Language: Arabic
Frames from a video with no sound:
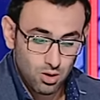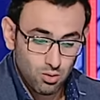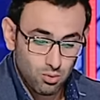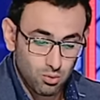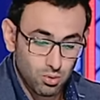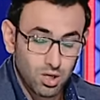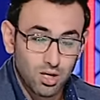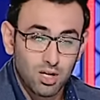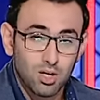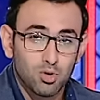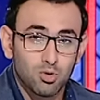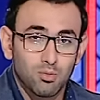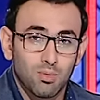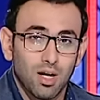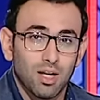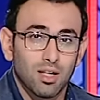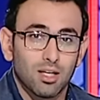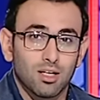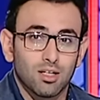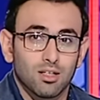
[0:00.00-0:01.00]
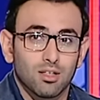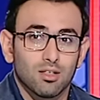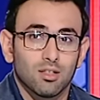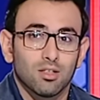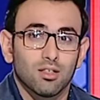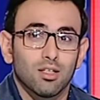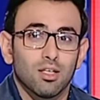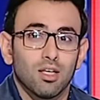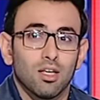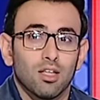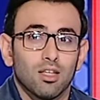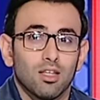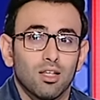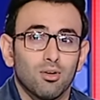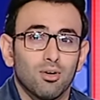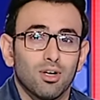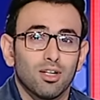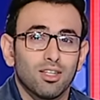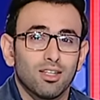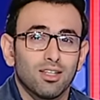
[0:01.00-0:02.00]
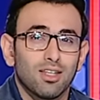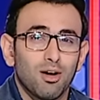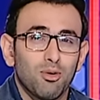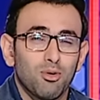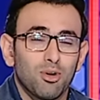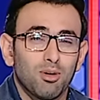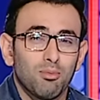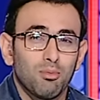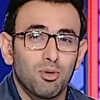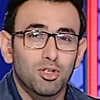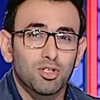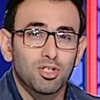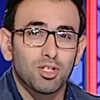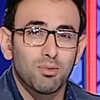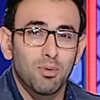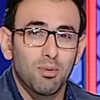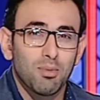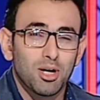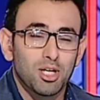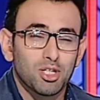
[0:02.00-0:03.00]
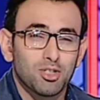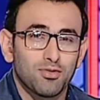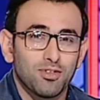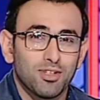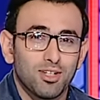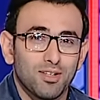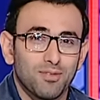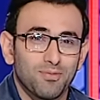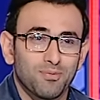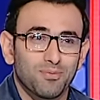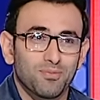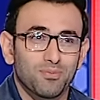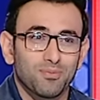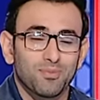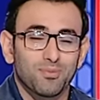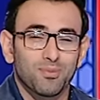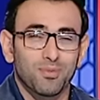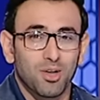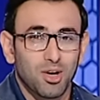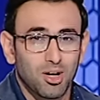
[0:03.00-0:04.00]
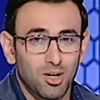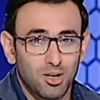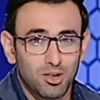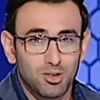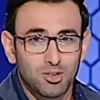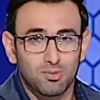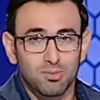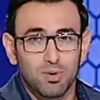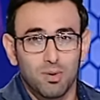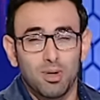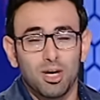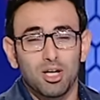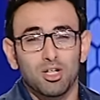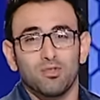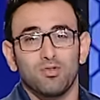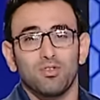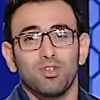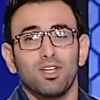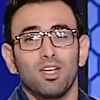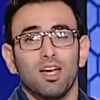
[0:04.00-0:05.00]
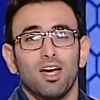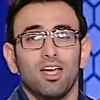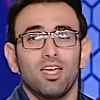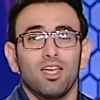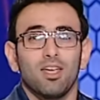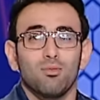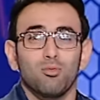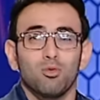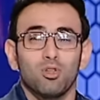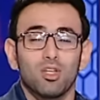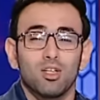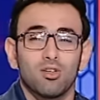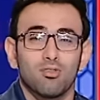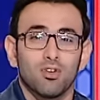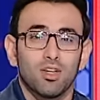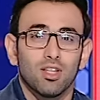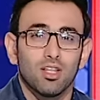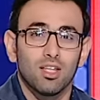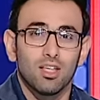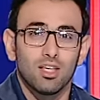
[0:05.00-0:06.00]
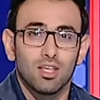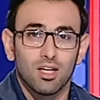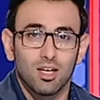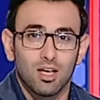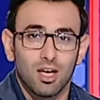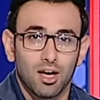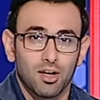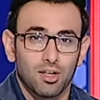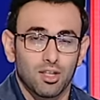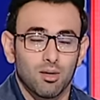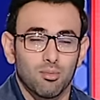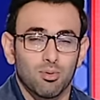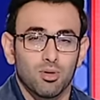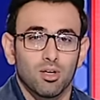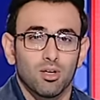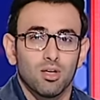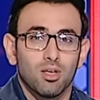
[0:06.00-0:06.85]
وركزوا معانا كده دلوقتي الدوري المصري ما بقاش فيه خلاص ما بقاش فيه اي مدير فني آه، اجنبي